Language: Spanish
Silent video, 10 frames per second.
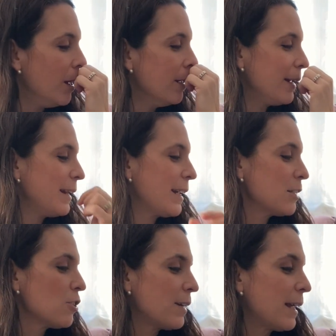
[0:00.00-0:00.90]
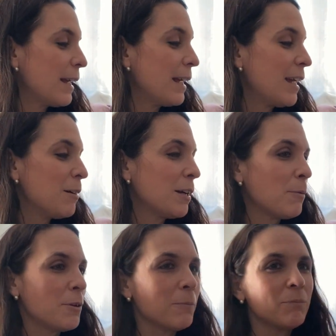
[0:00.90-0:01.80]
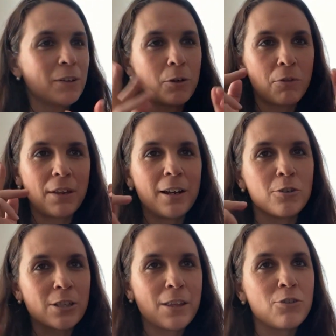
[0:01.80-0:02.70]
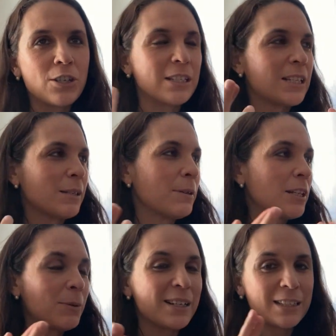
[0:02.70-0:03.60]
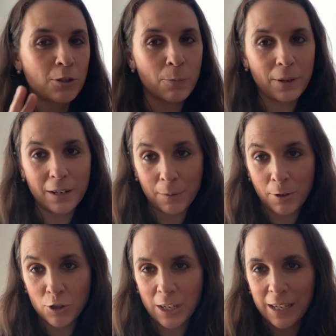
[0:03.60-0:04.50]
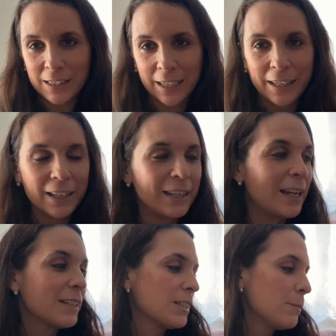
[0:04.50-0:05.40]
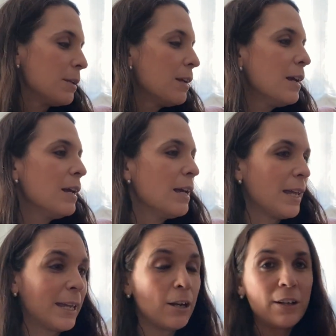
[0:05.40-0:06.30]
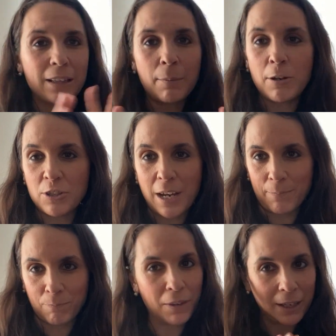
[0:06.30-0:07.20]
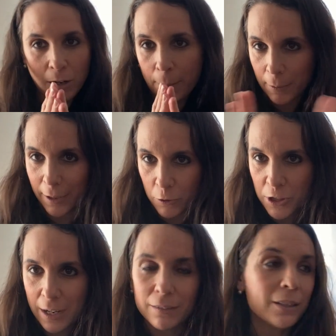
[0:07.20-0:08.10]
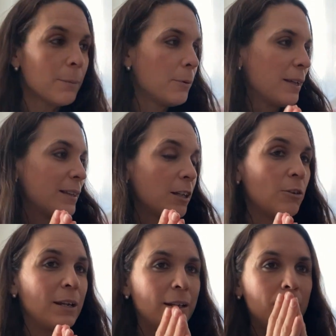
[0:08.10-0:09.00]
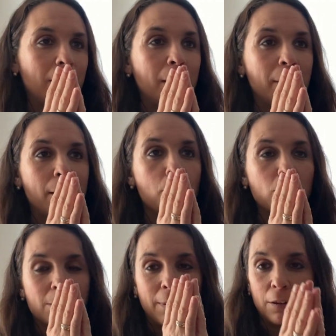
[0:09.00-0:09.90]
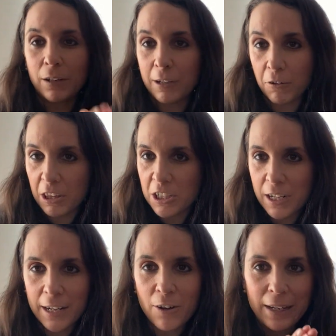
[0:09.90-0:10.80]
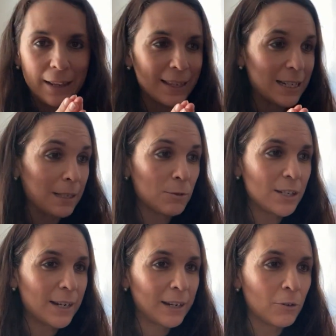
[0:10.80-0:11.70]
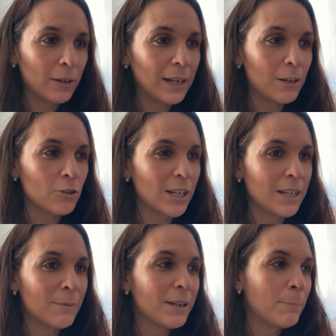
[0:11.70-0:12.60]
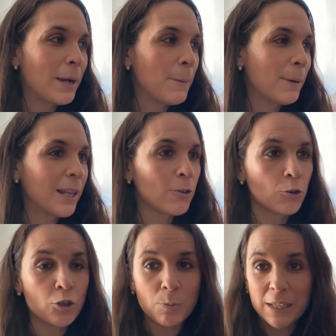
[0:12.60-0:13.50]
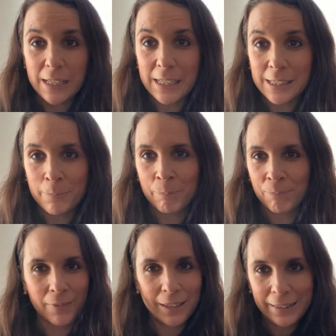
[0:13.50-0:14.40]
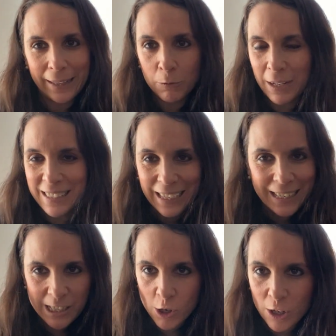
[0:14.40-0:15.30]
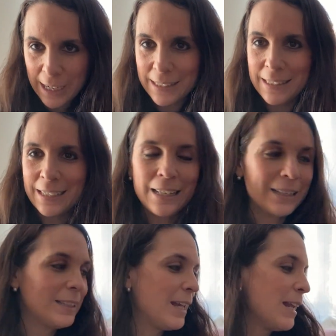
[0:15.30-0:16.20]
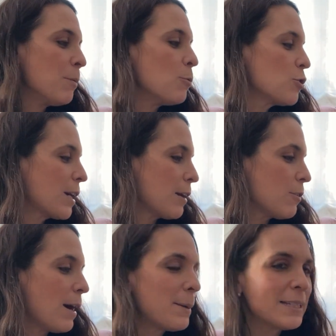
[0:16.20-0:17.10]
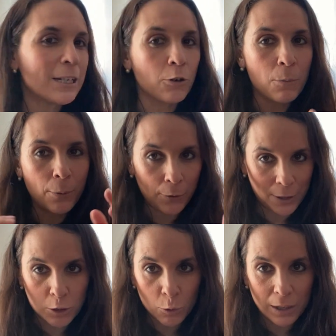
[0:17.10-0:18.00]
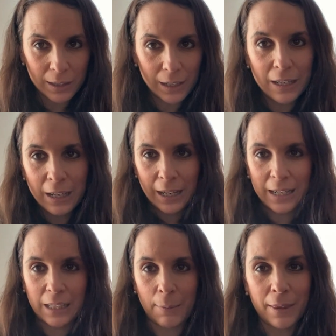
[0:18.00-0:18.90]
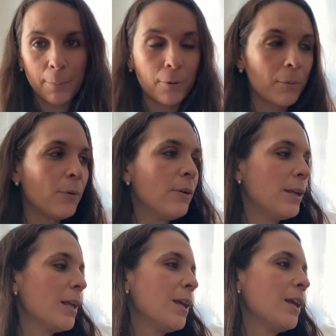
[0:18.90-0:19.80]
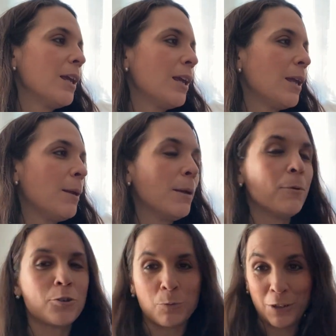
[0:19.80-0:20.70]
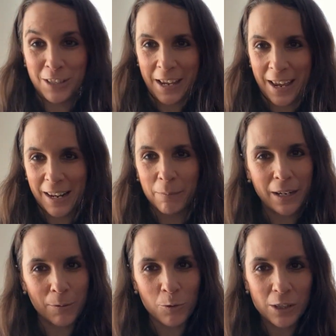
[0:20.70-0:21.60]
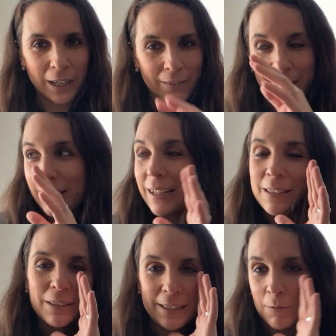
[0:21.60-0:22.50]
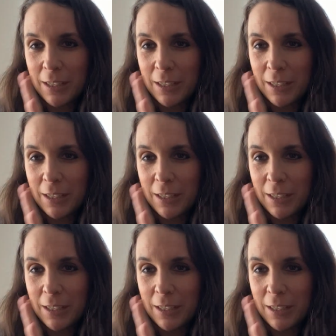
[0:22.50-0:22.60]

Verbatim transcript: El caso que, que, bueno, cruzaré los dedos, estas semanas voy a estar súper nerviosa hasta que llegue el día del examen, y quiero quitármelo ya y quiero aprobarlo ya, porque tengo el, el minibús esperando en el concesionario y necesitamos ir a recogerlo. O sea, lleva ahí parado dos meses y tengo unas ganas locas de ir a buscarlo. A ver si con un poco de suerte esta vez apruebo y, os puedo enseñar el minibús, que la verdad que va a ser